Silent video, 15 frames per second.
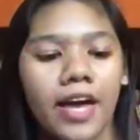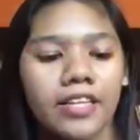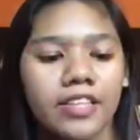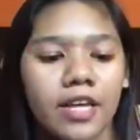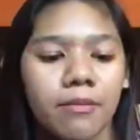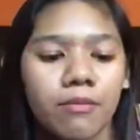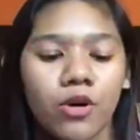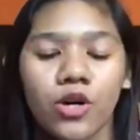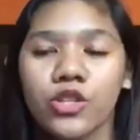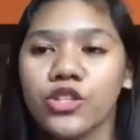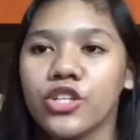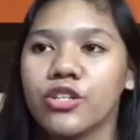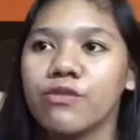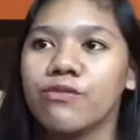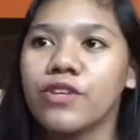item on
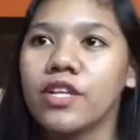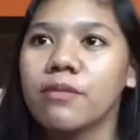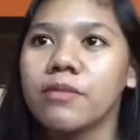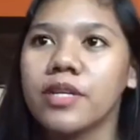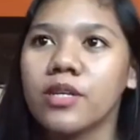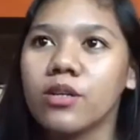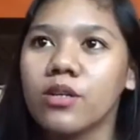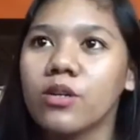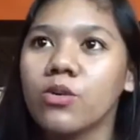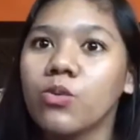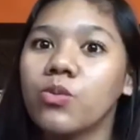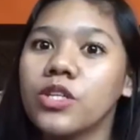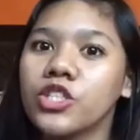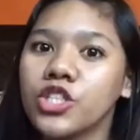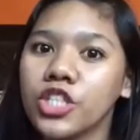your filming
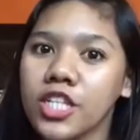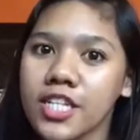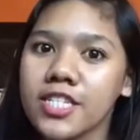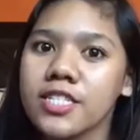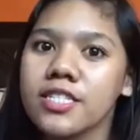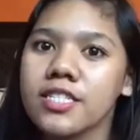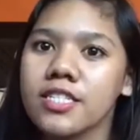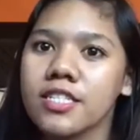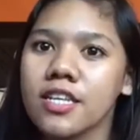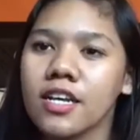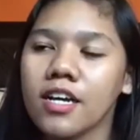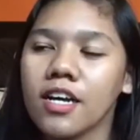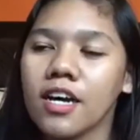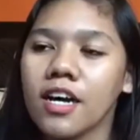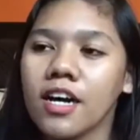wish list?
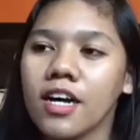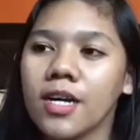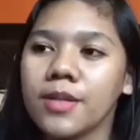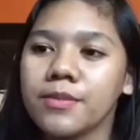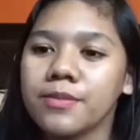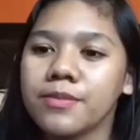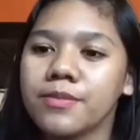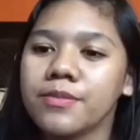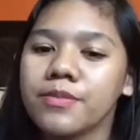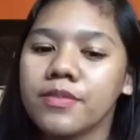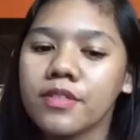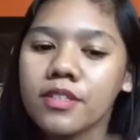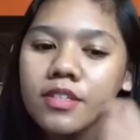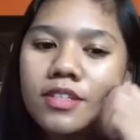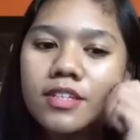Um,
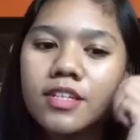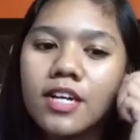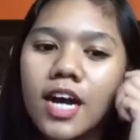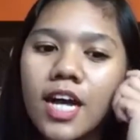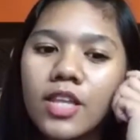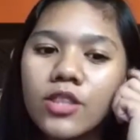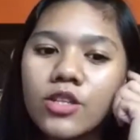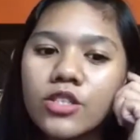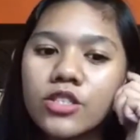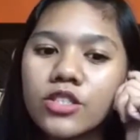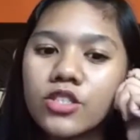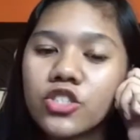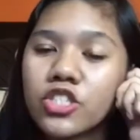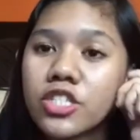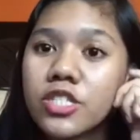
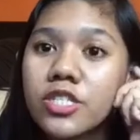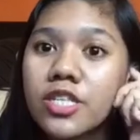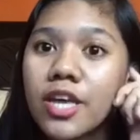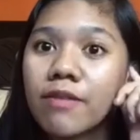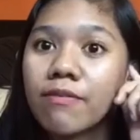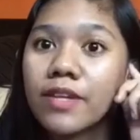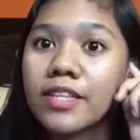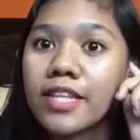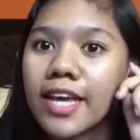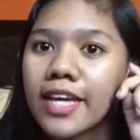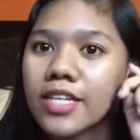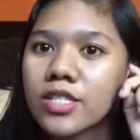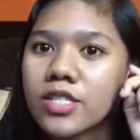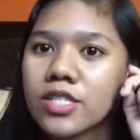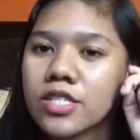Canon
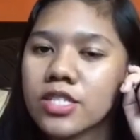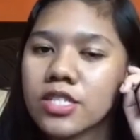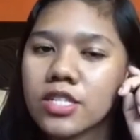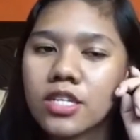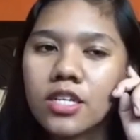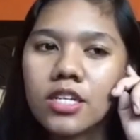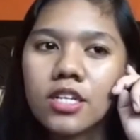G7X